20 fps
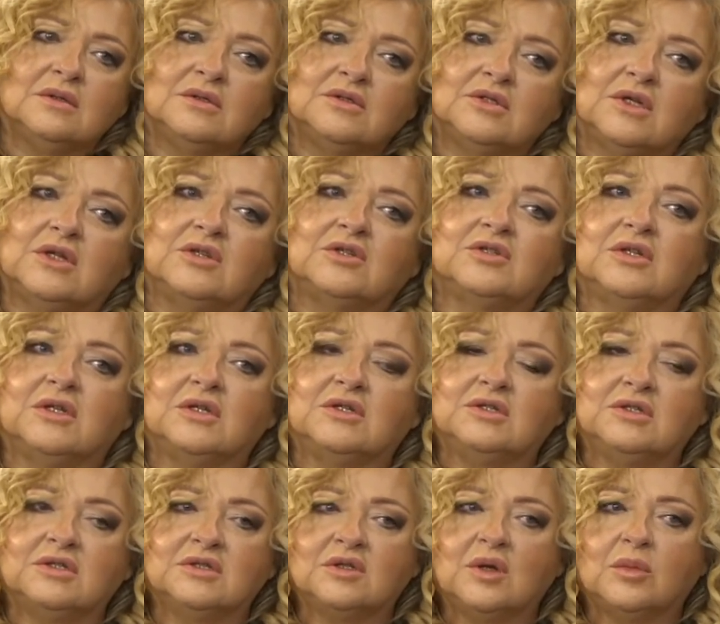E, rzecz, że
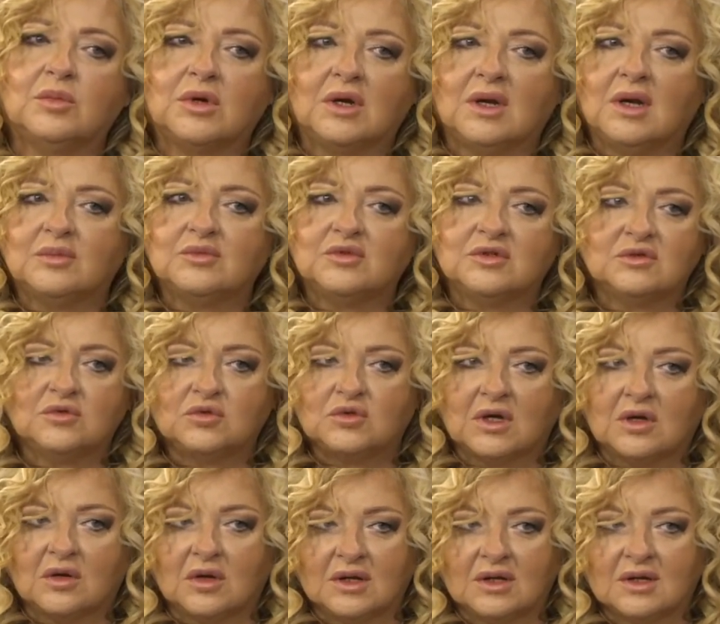jeśli jest dobry chleb, to jest
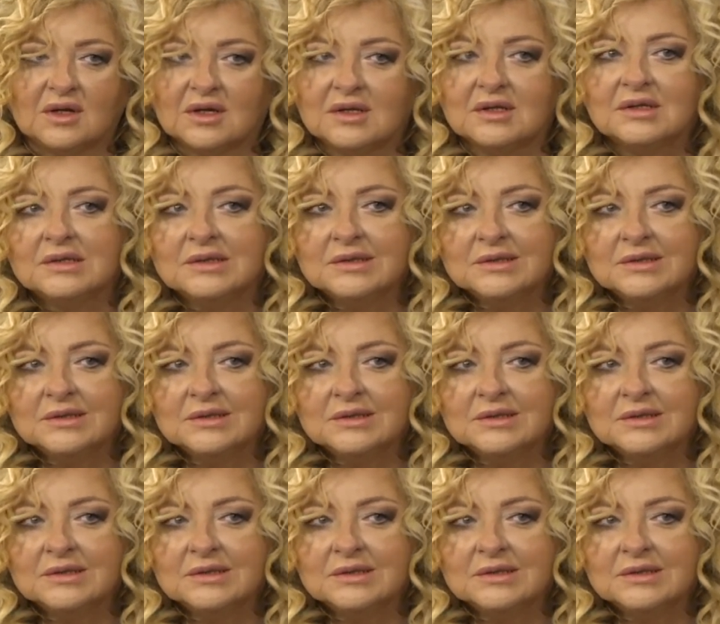duża kolejka.